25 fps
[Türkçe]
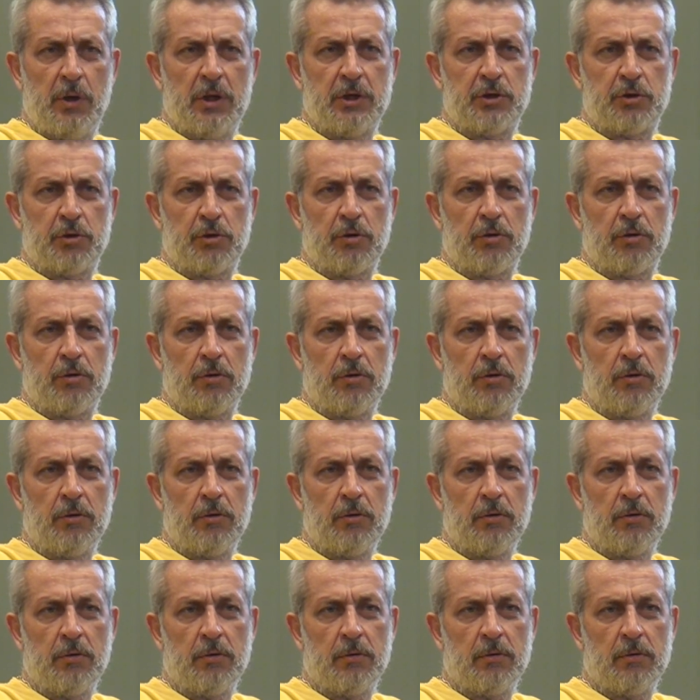bu mu yazıyordu?
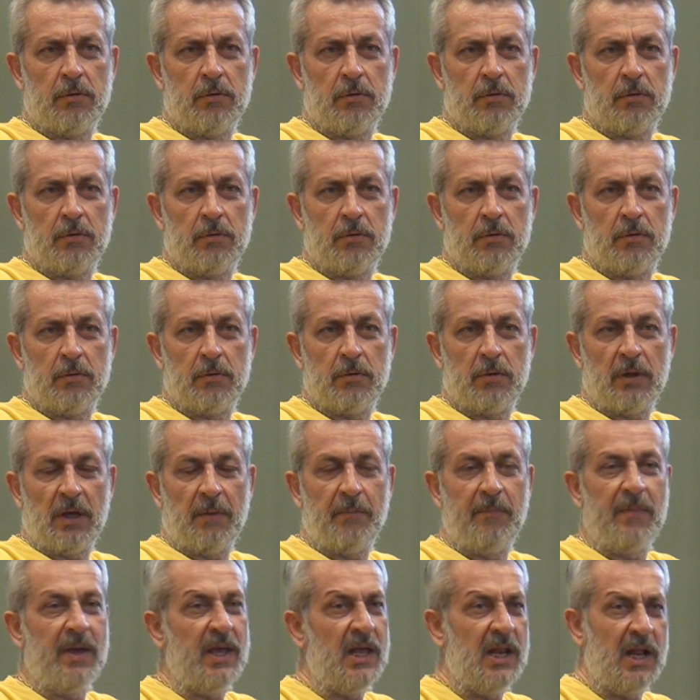Yani
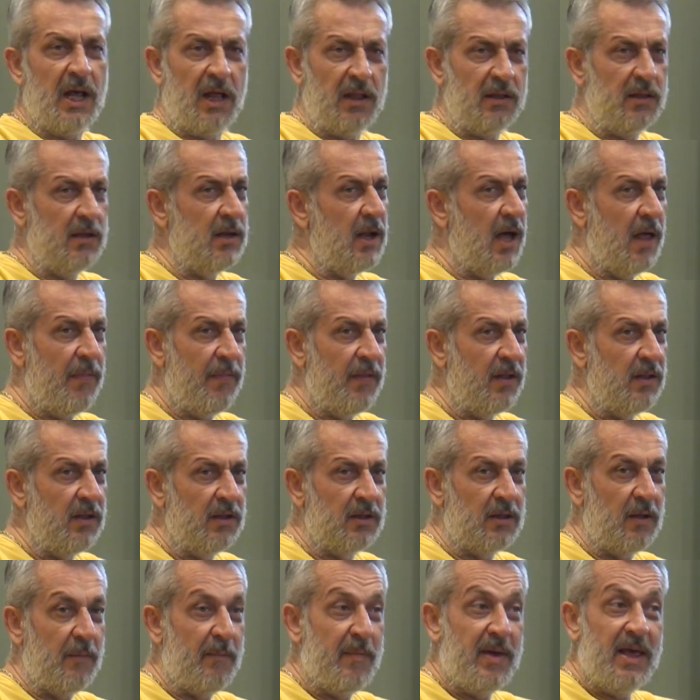aldığın... Mail aldığını
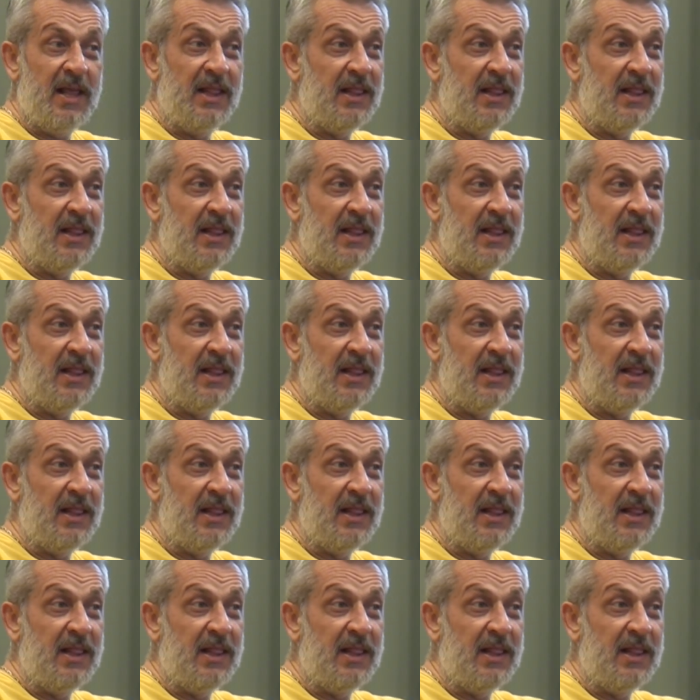anladık da